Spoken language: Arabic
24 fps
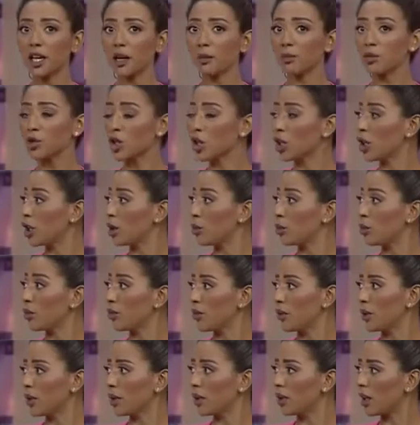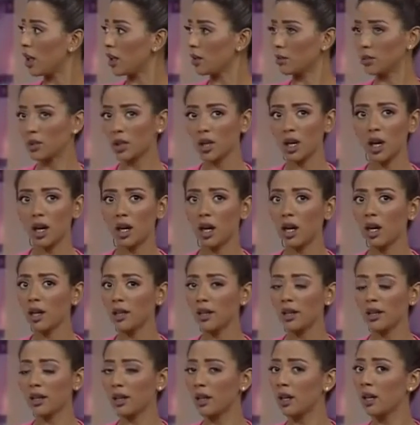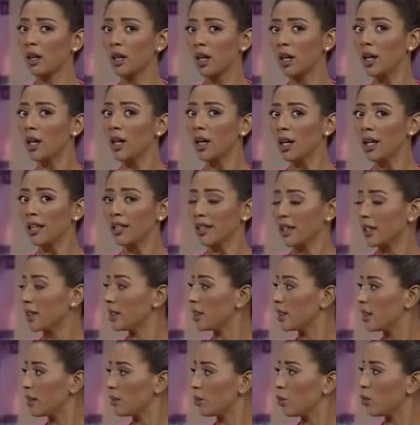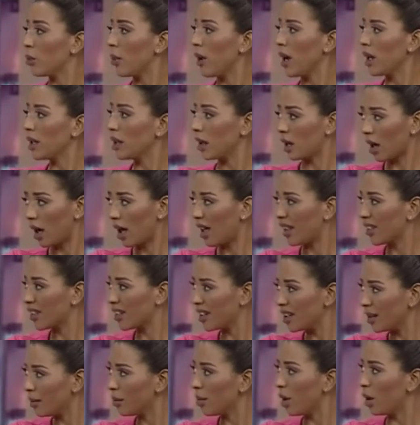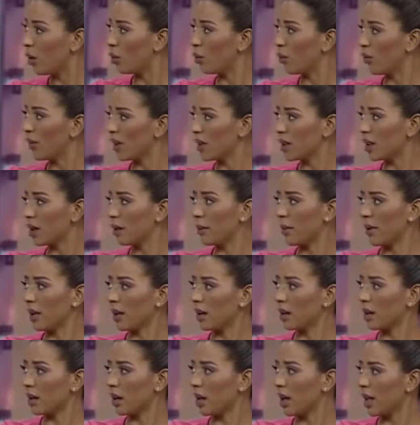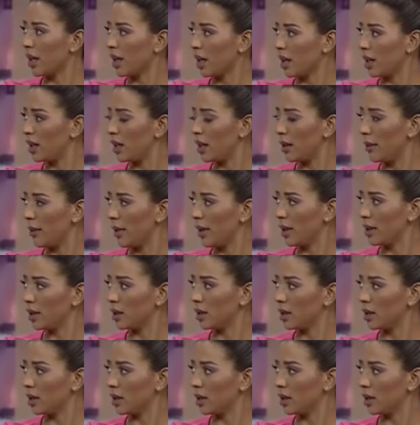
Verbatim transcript: بشكل مفيد يعني بصراحه هذا يعني مبادرة عظيمة وفكرة مرة رائعة للأمانة